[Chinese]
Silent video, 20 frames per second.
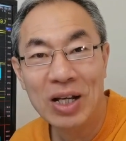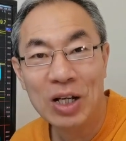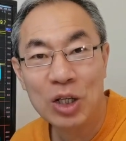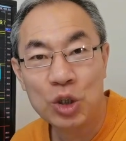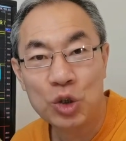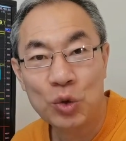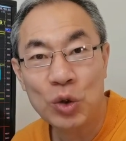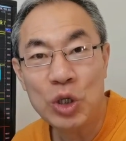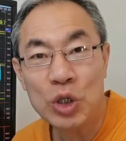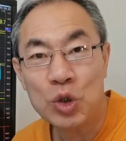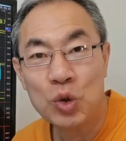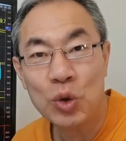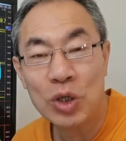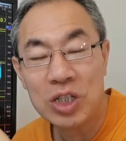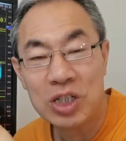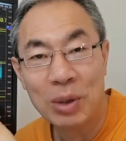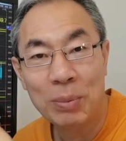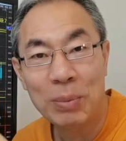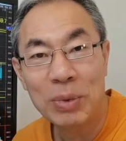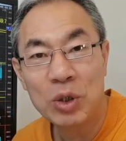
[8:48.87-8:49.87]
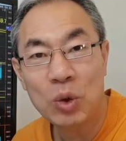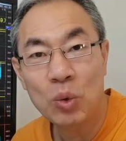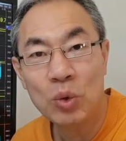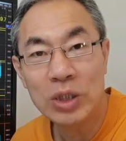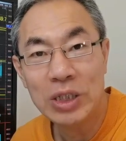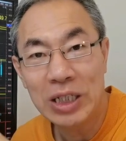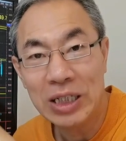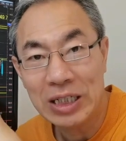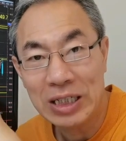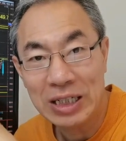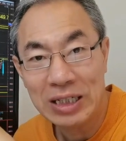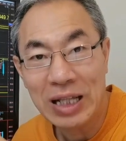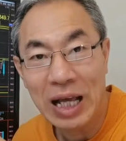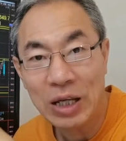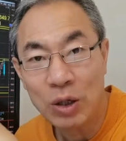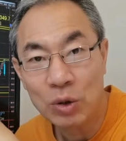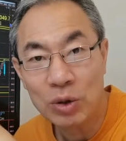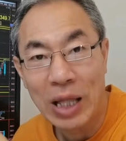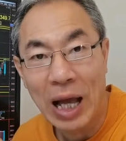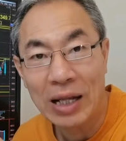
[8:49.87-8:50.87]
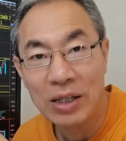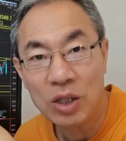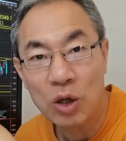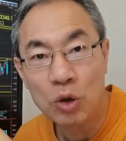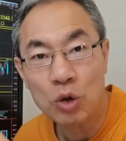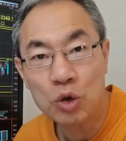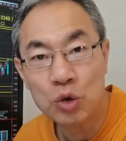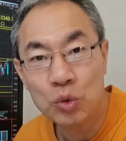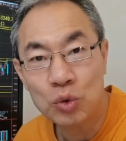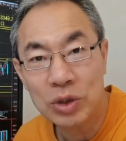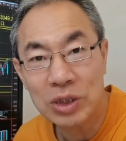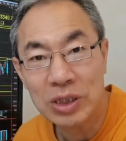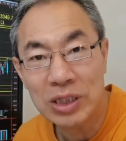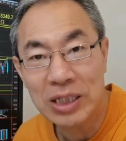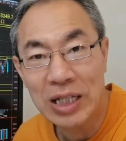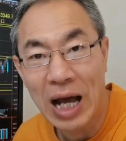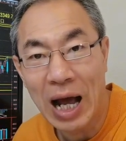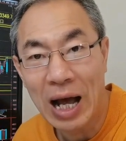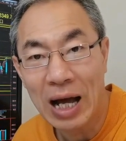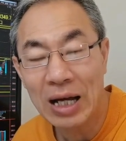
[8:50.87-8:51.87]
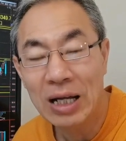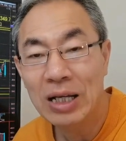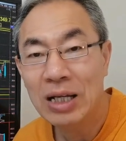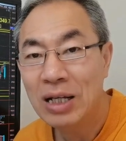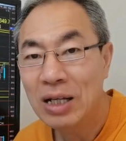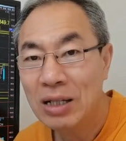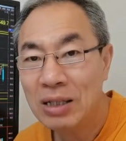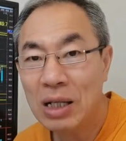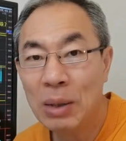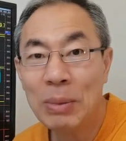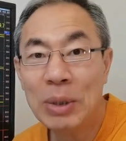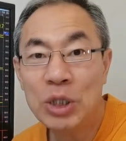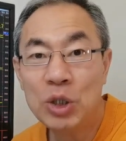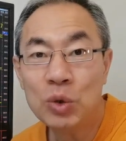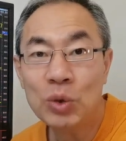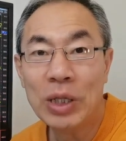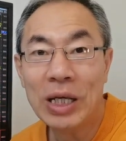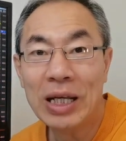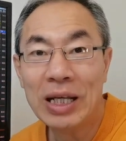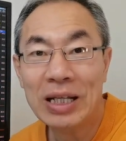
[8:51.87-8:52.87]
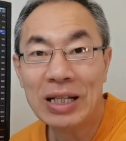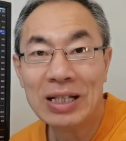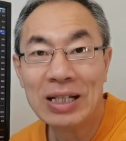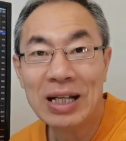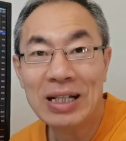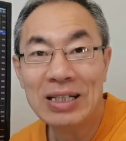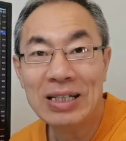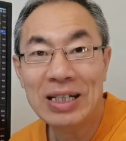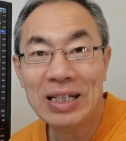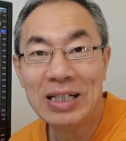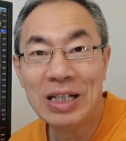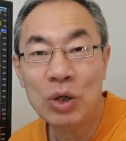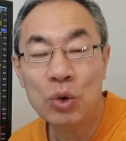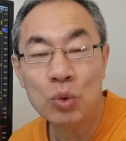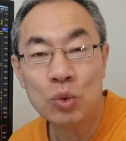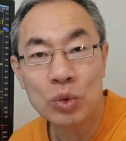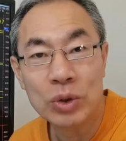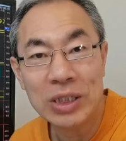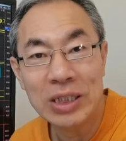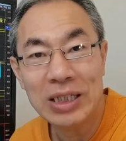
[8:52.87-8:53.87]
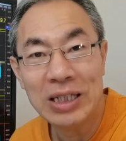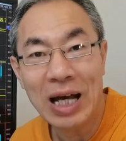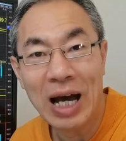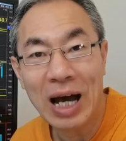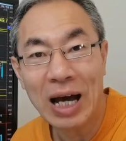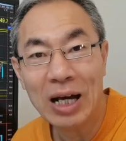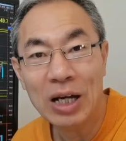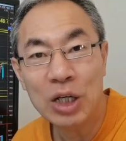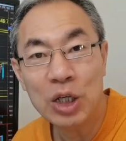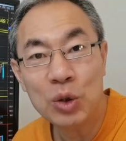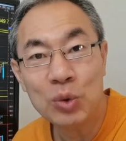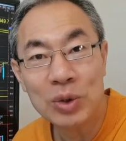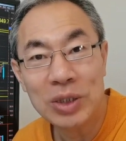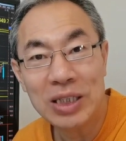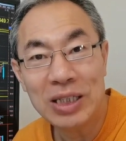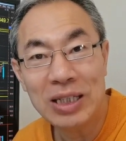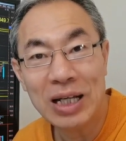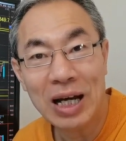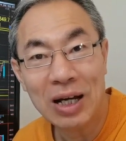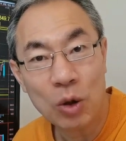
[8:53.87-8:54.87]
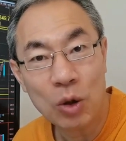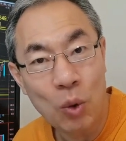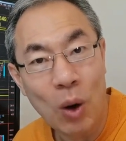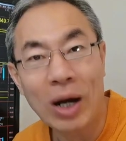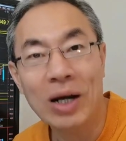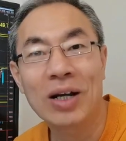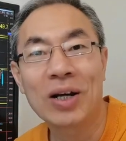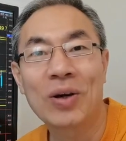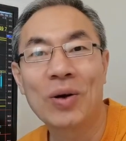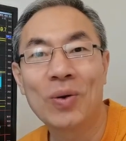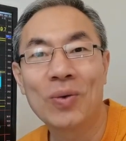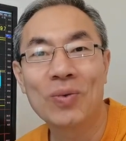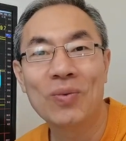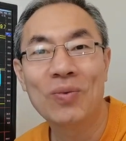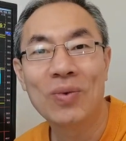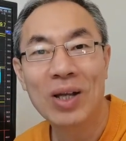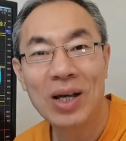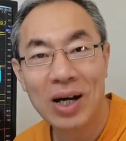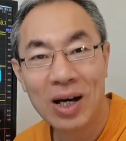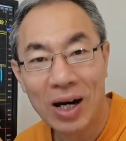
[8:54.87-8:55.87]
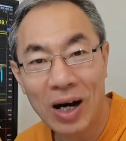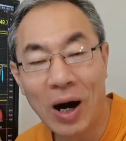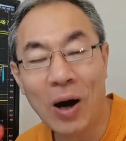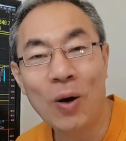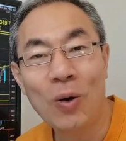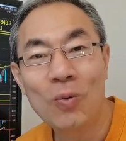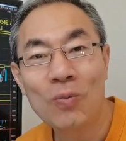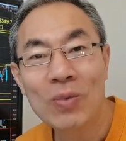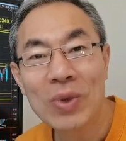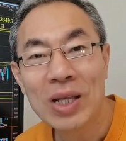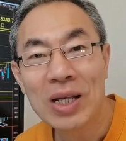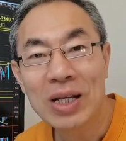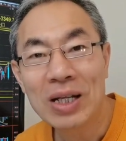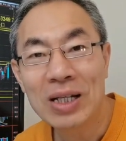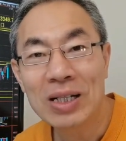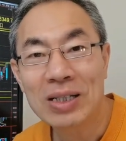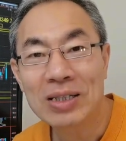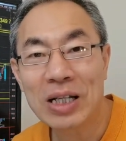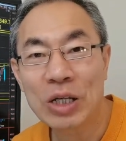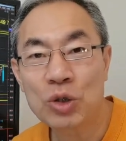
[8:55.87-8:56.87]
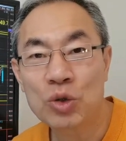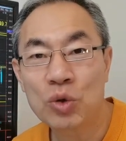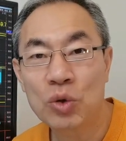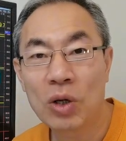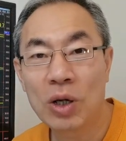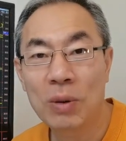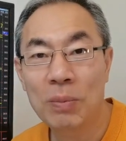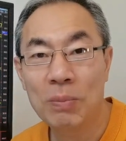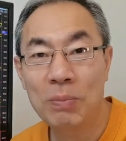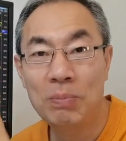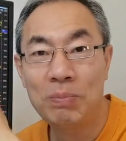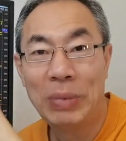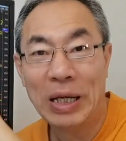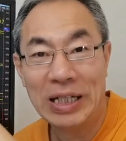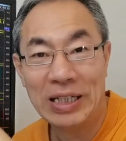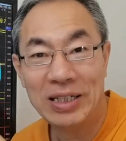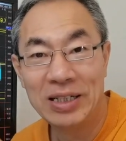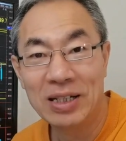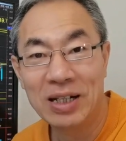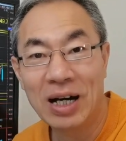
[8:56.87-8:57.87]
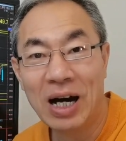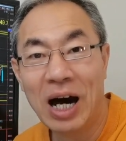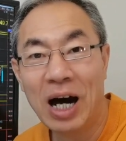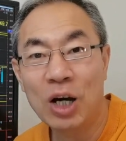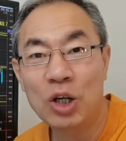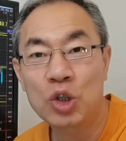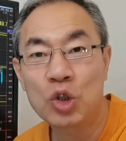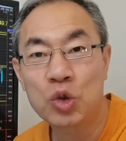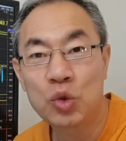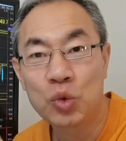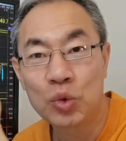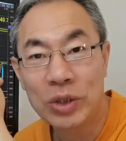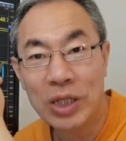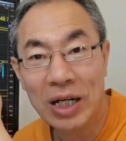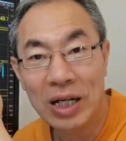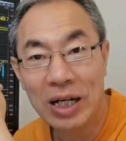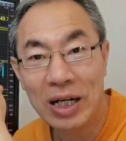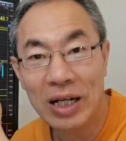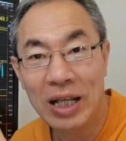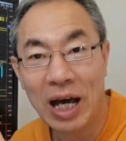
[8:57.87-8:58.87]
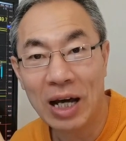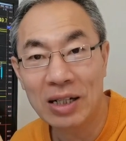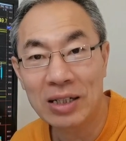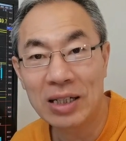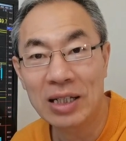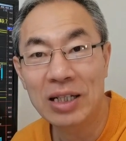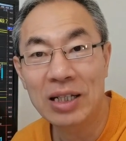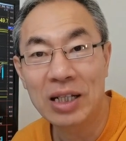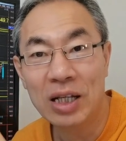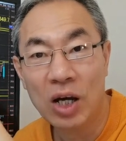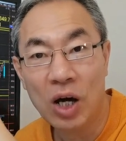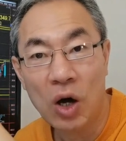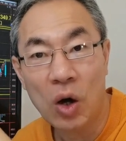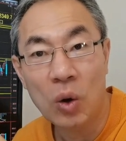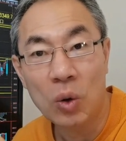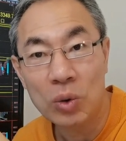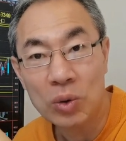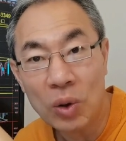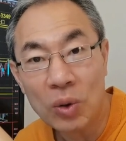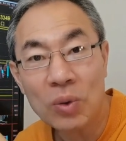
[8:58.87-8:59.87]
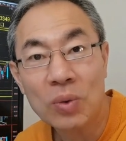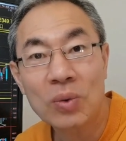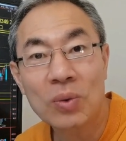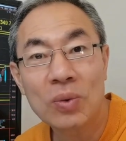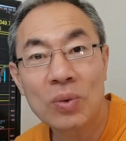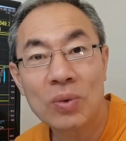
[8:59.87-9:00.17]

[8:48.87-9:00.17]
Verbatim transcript: 所以说，什么东西一旦要谈到数字加，那么就得跟这些五 G 呀、六 G 呀挂上钩。好，再说北京啊，出现了两例猴痘。